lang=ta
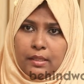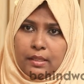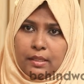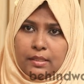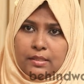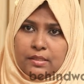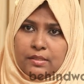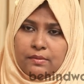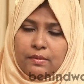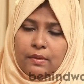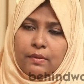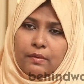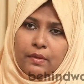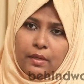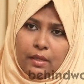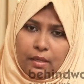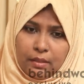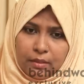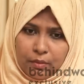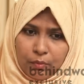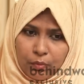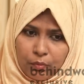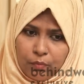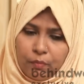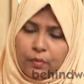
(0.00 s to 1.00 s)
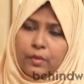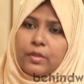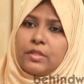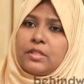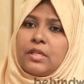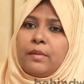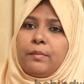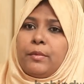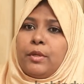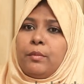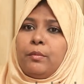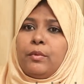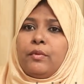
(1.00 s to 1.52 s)
கன்சீவ் ஆகிறேன் அந்த ஒவ்வொரு
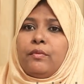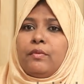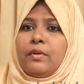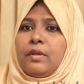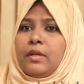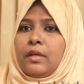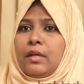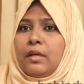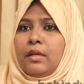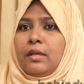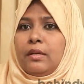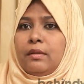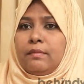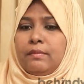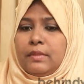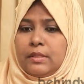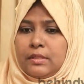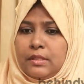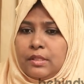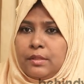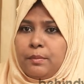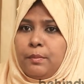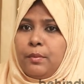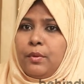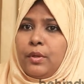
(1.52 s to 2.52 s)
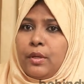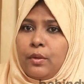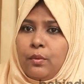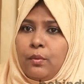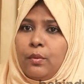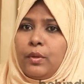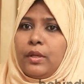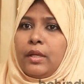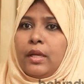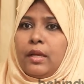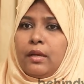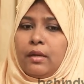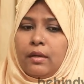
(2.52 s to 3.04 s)
சமயமும் இவருக்கு வச்சுட்டு போகிற
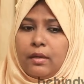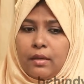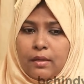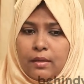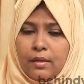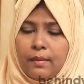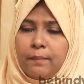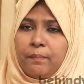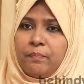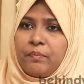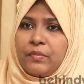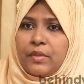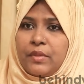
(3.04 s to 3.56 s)
கோரிக்கை என்னென்னாக்கா